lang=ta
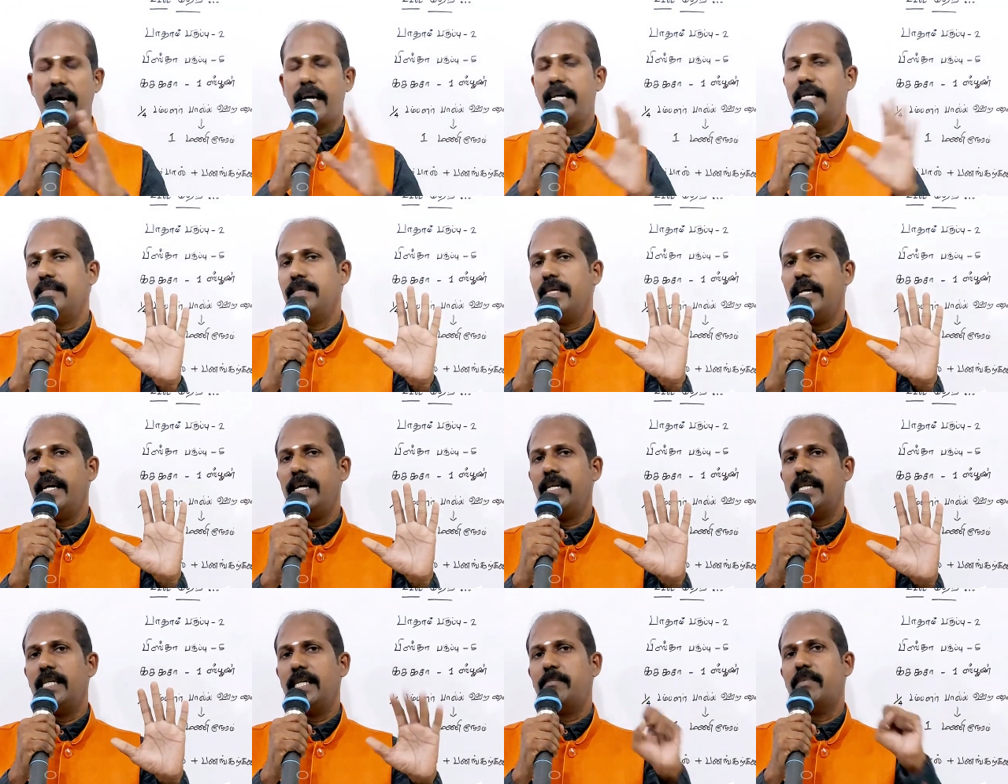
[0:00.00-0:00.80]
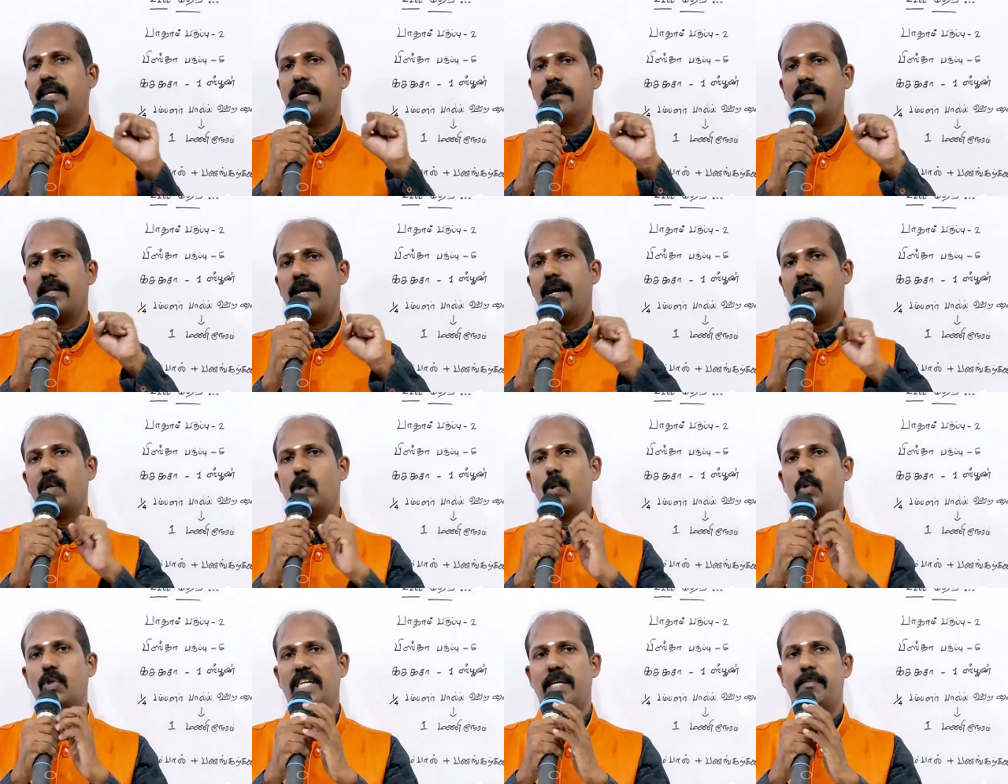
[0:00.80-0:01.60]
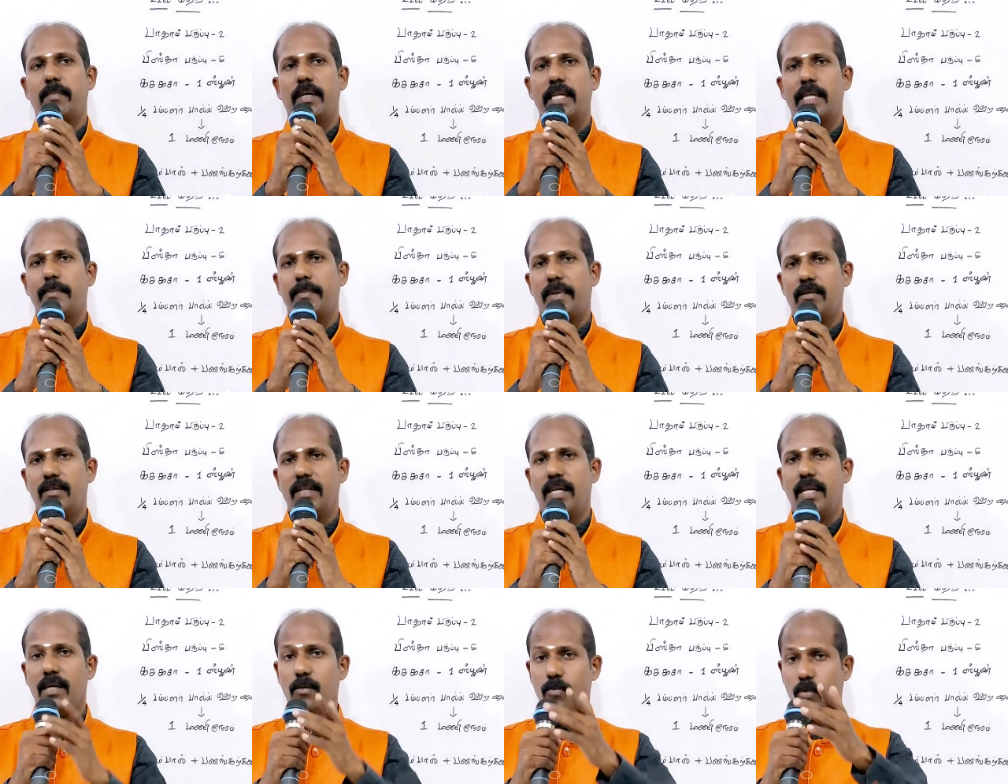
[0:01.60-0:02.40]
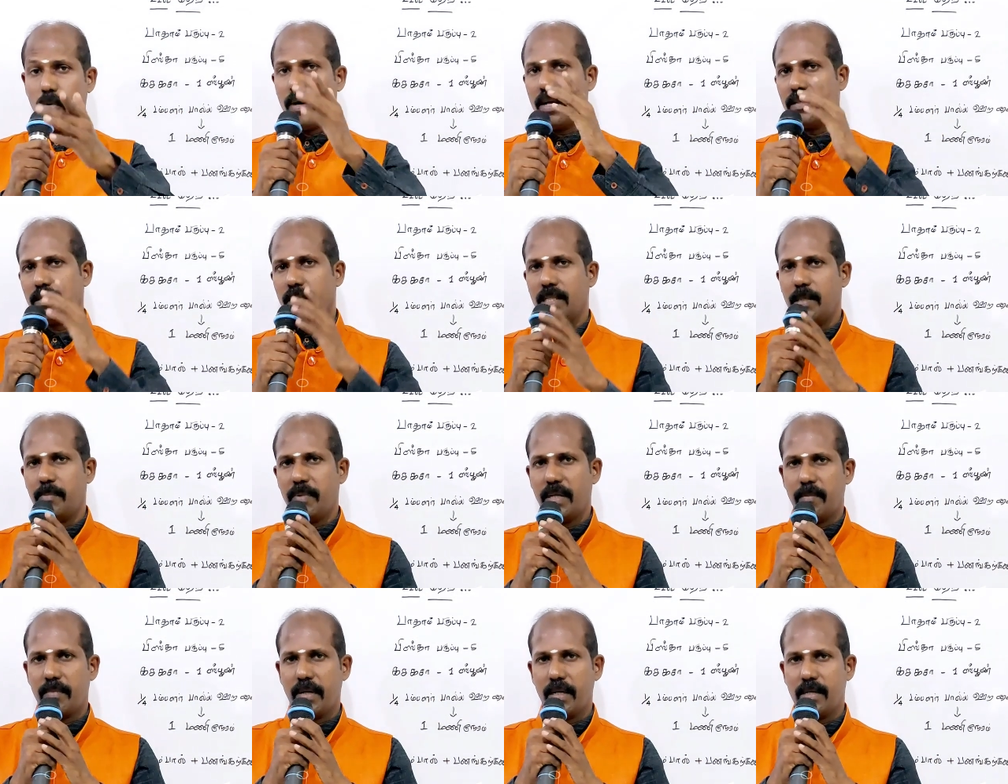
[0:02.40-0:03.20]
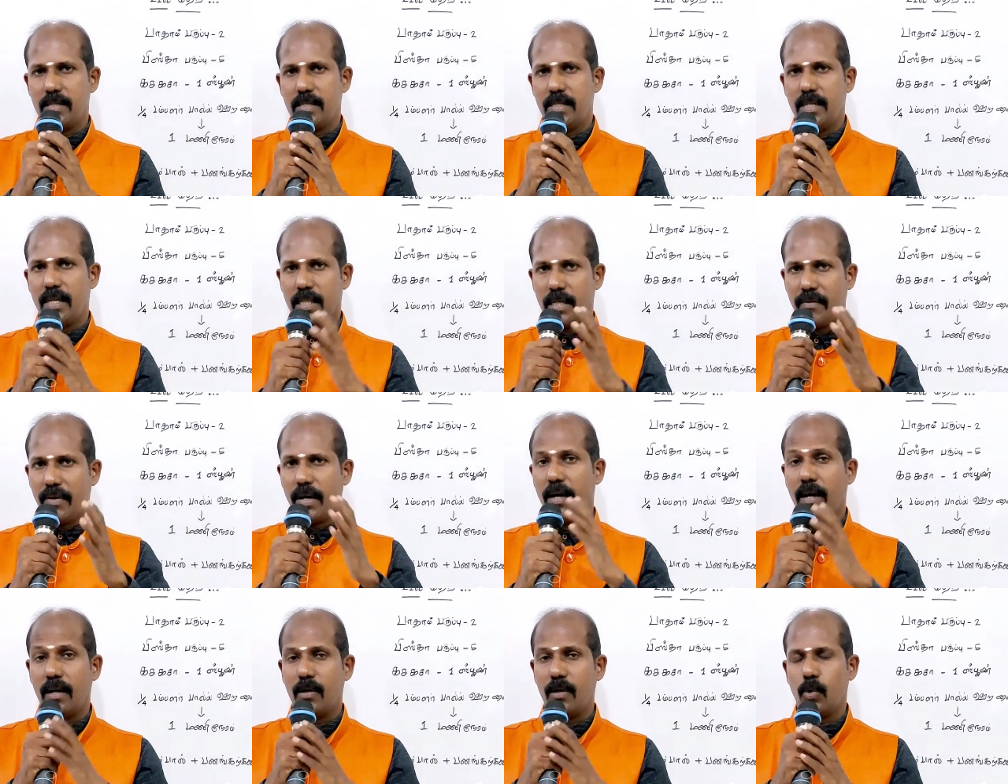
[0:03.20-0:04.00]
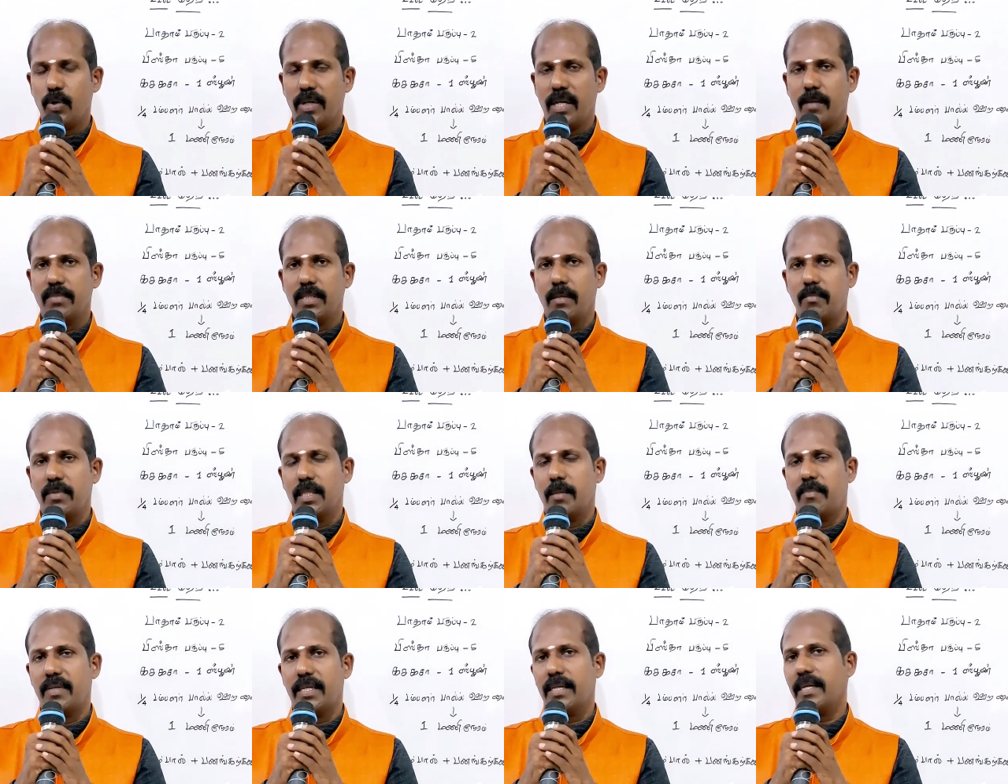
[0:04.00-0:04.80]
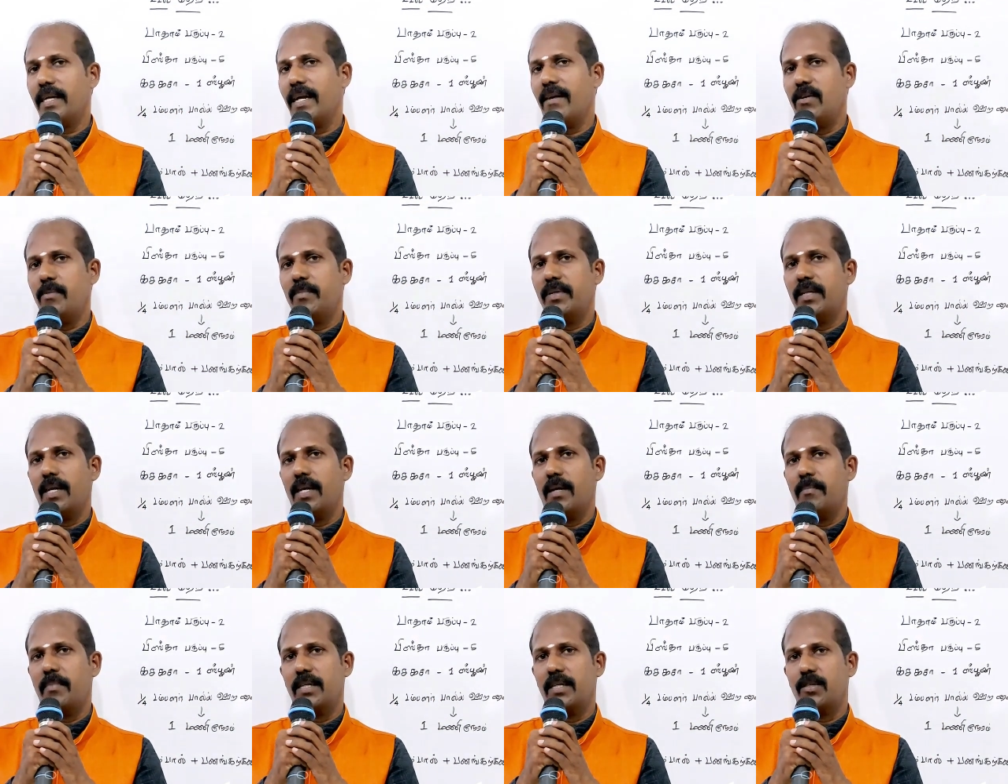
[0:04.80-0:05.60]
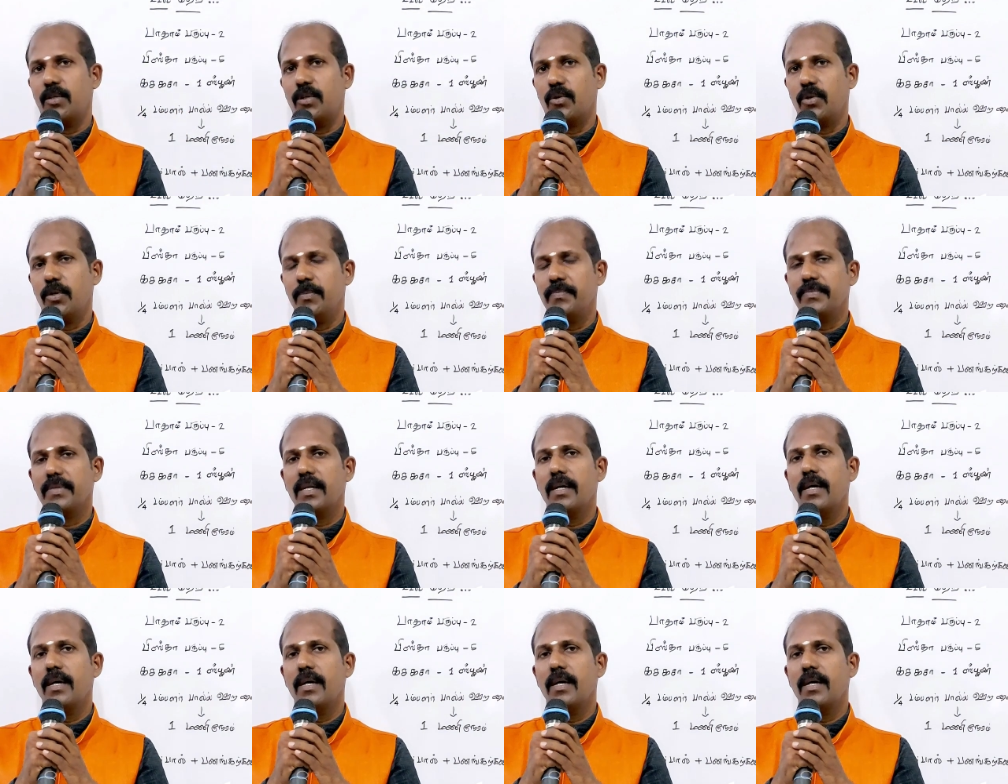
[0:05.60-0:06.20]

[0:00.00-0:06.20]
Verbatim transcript: ஐந்தே நிமிடத்தில் ஆரோக்கியம் அடைகிற பகுதியில் உங்களை சந்திப்பது மகிழ்ச்சி அந்த வகையில் ஆரோக்கியம் சம்மந்தப்பட்ட கேள்வி பதிலாம் பார்த்துட்ருக்கோம்